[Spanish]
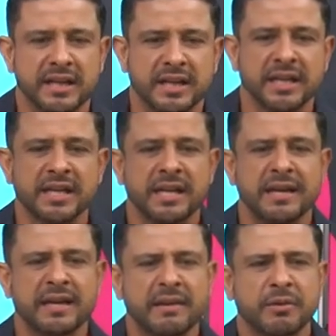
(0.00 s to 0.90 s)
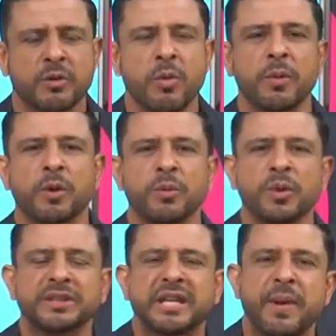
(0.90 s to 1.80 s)
eh,
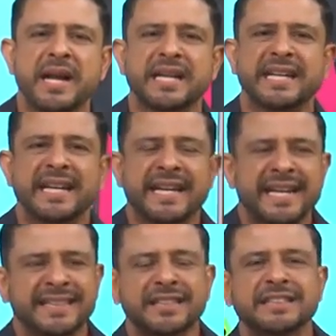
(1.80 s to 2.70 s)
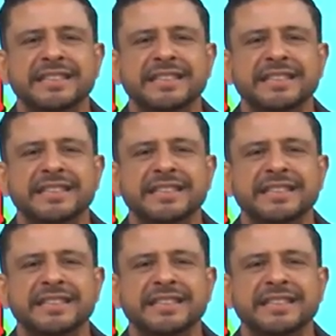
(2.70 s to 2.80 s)
como, llevar estas